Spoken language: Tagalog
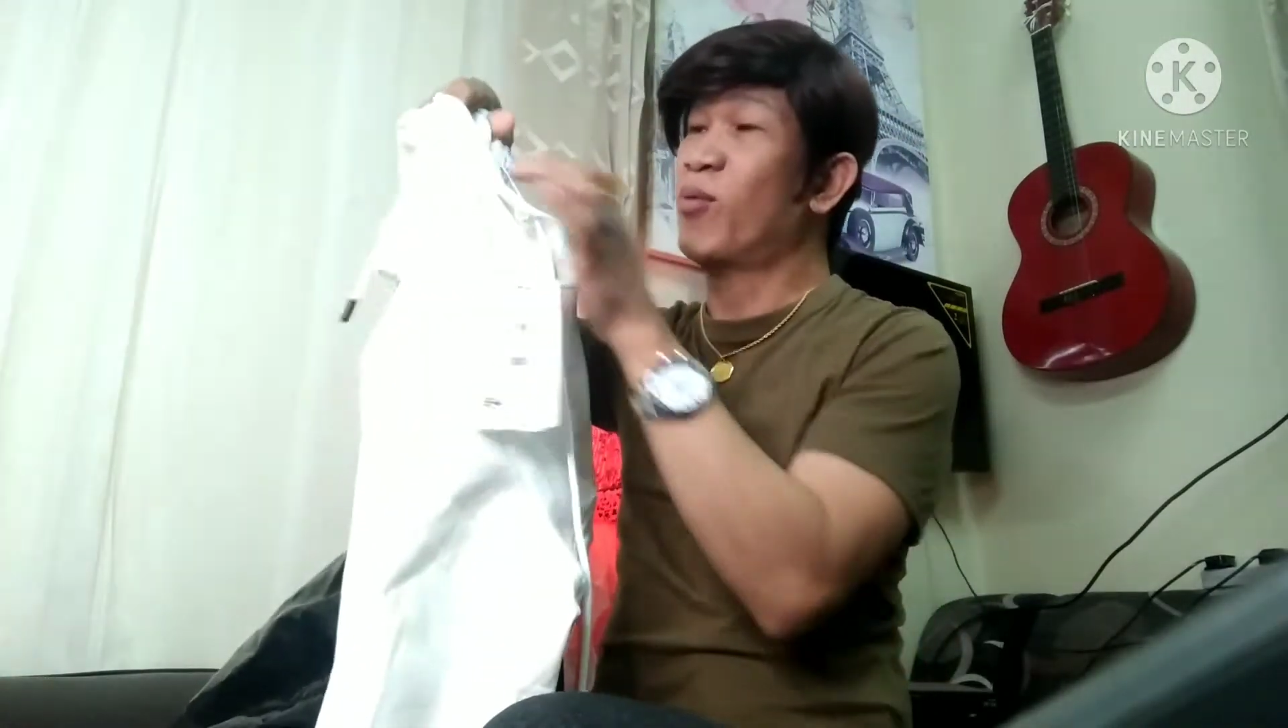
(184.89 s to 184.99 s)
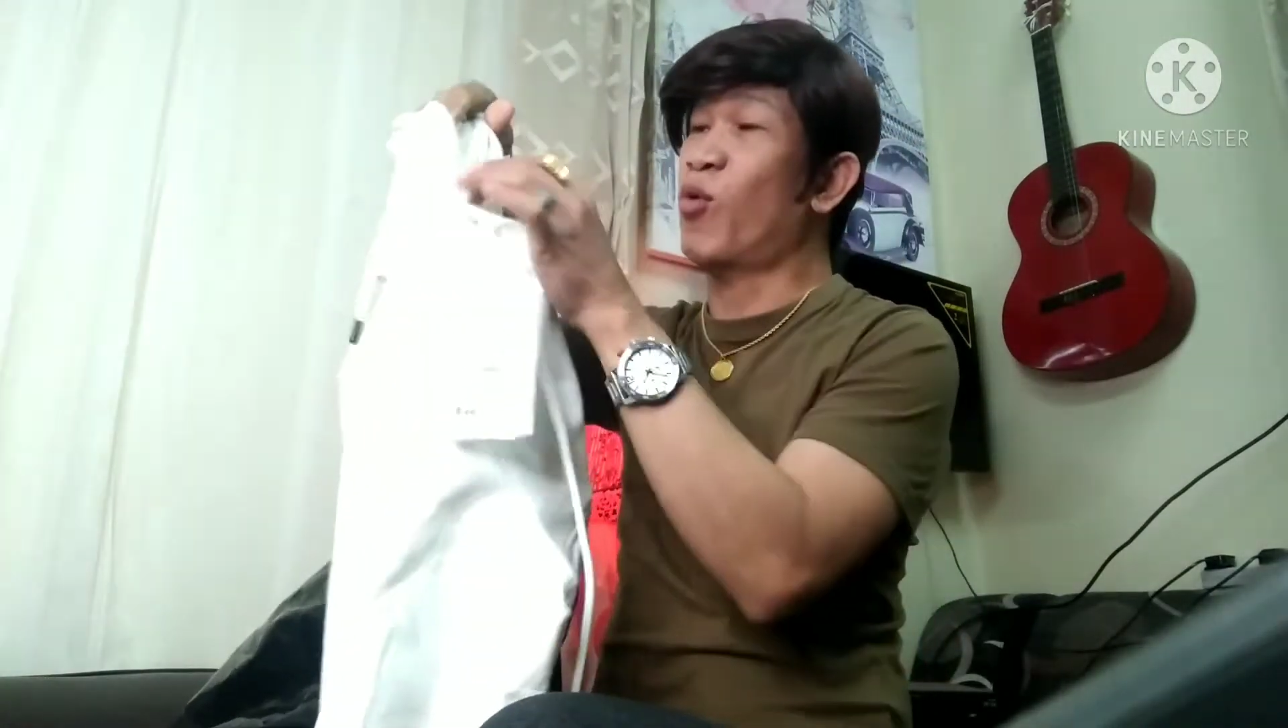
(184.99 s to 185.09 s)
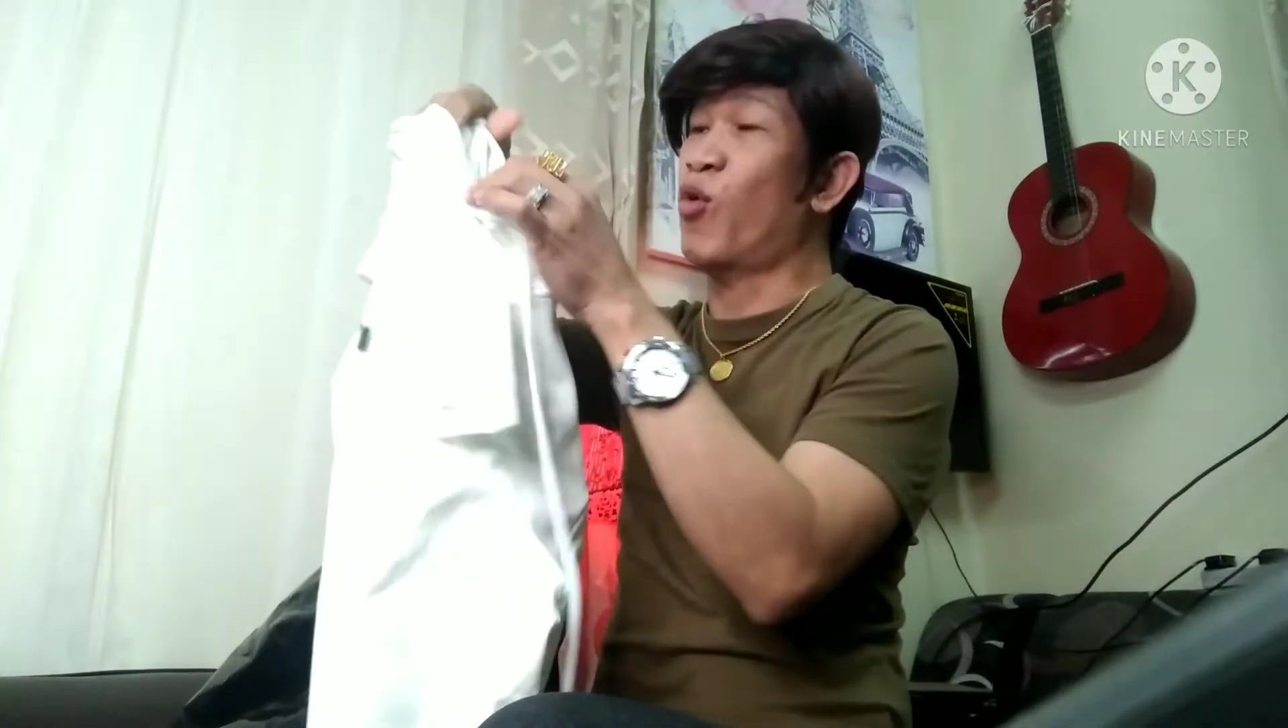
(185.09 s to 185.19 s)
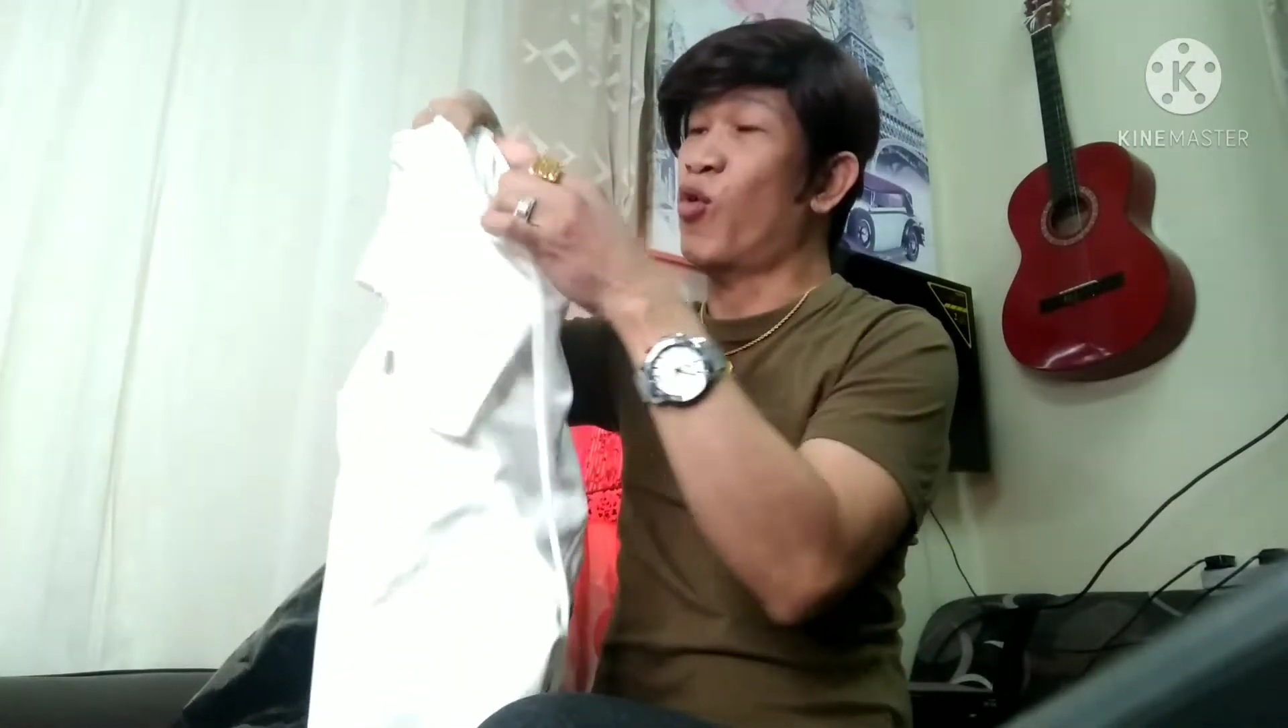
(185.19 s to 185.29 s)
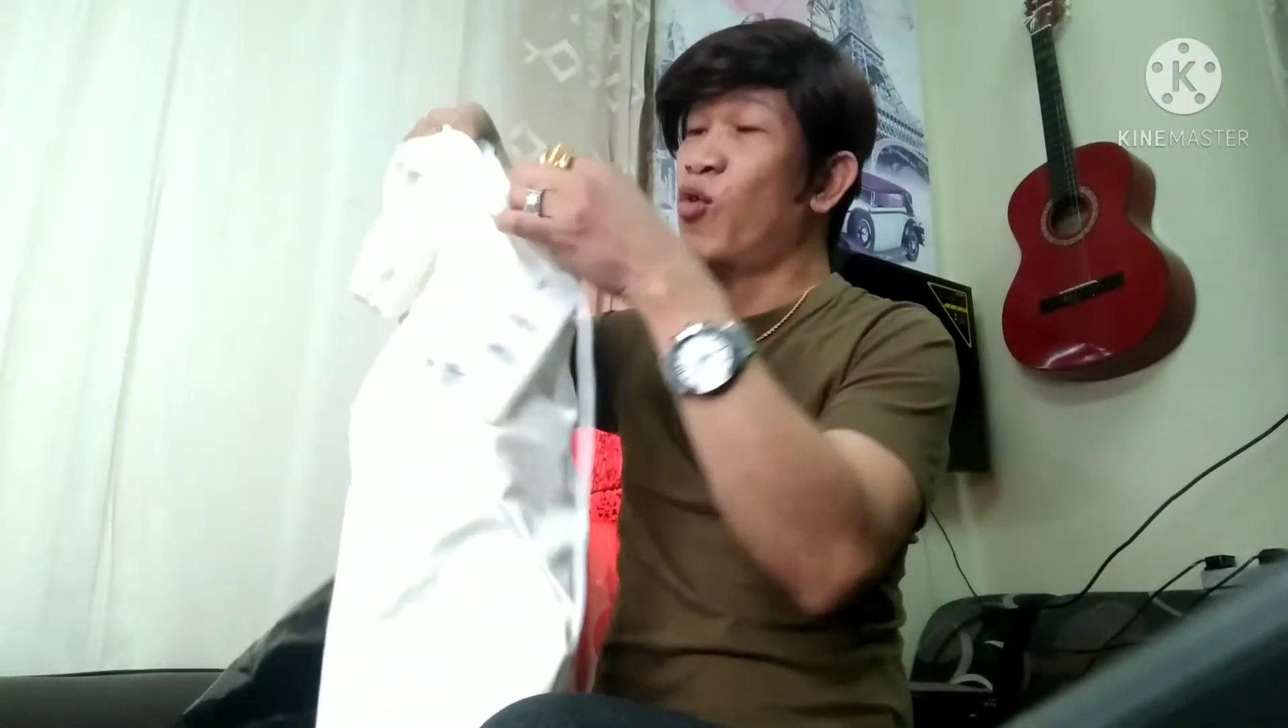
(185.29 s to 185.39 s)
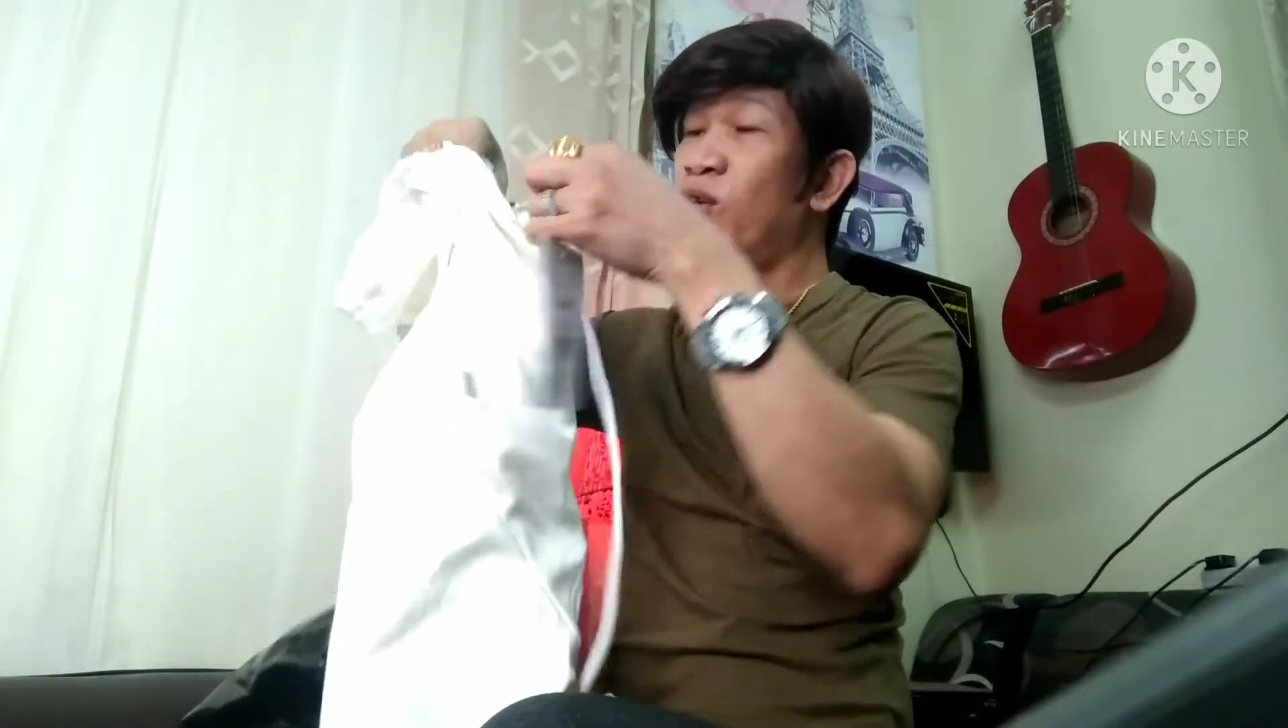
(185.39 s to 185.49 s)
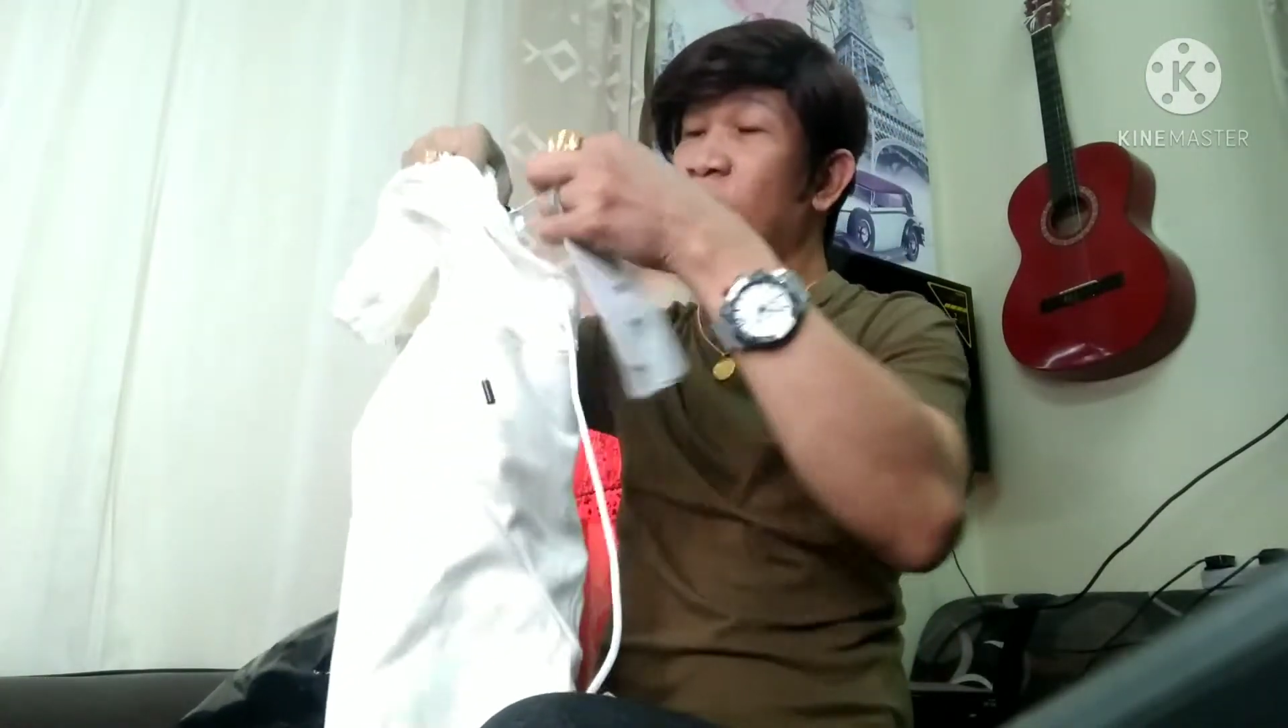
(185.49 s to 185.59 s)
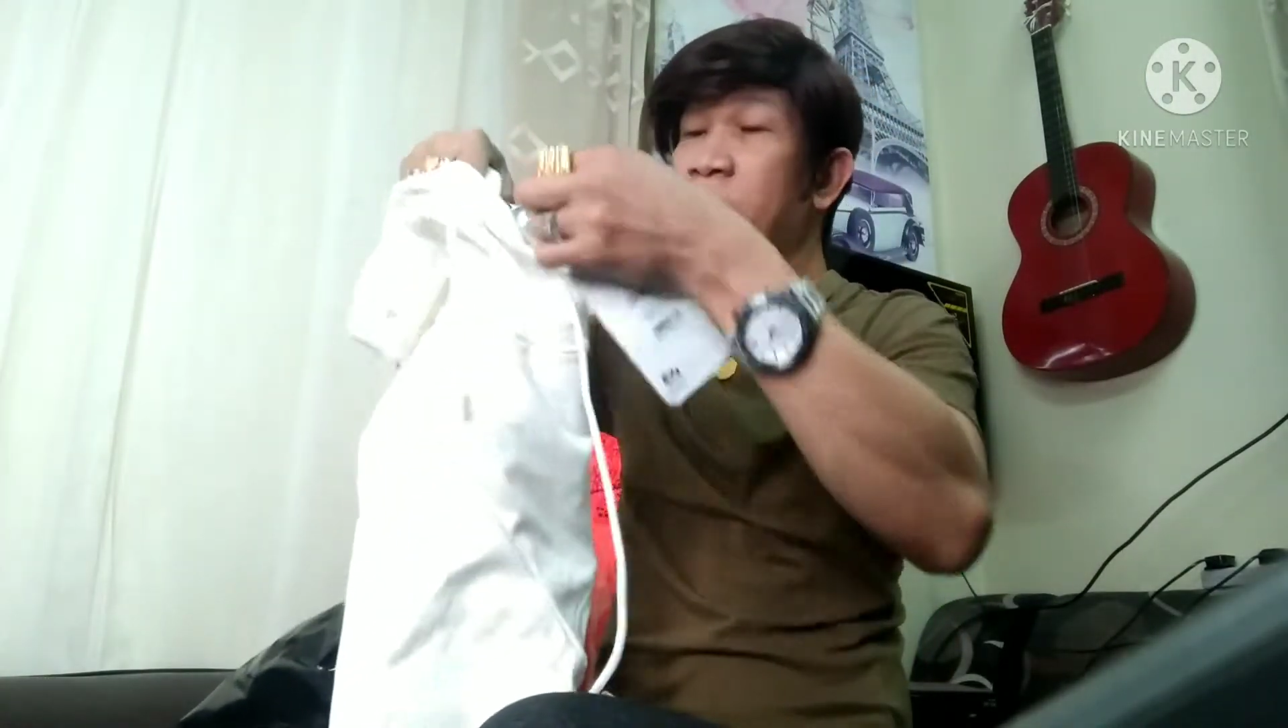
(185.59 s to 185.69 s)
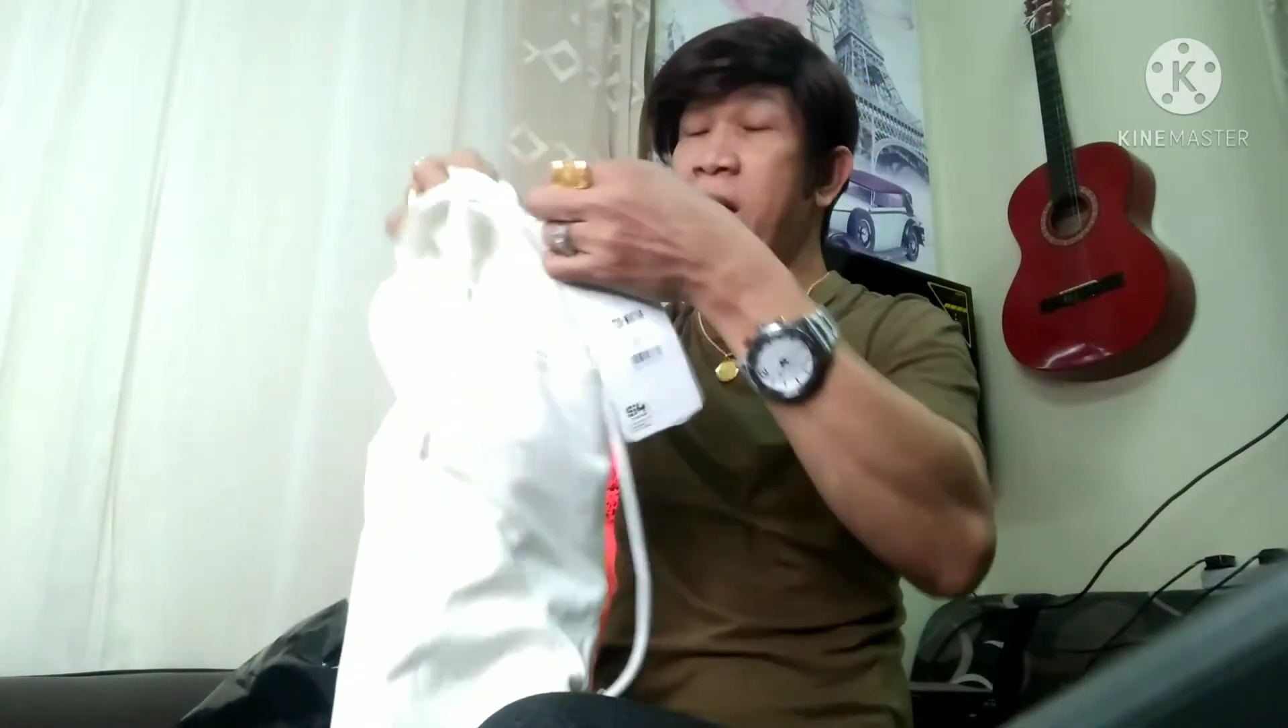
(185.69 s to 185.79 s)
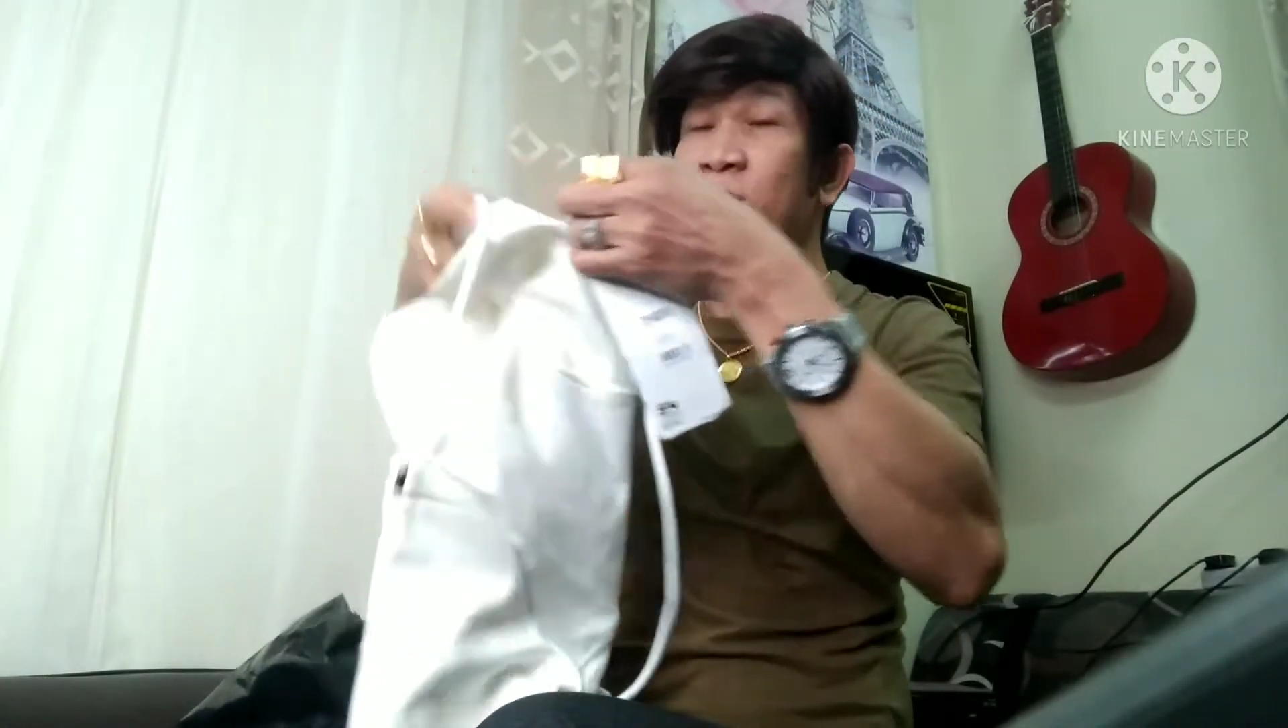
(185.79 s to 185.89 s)
oh
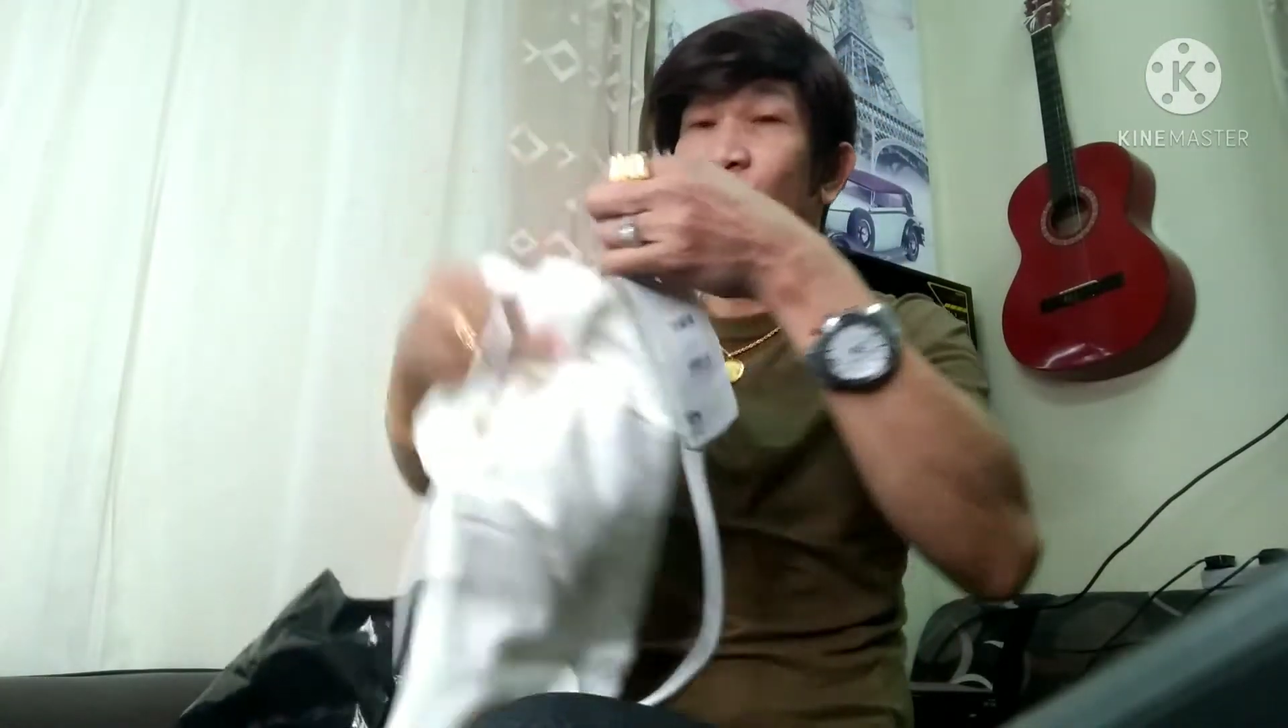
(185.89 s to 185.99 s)
pan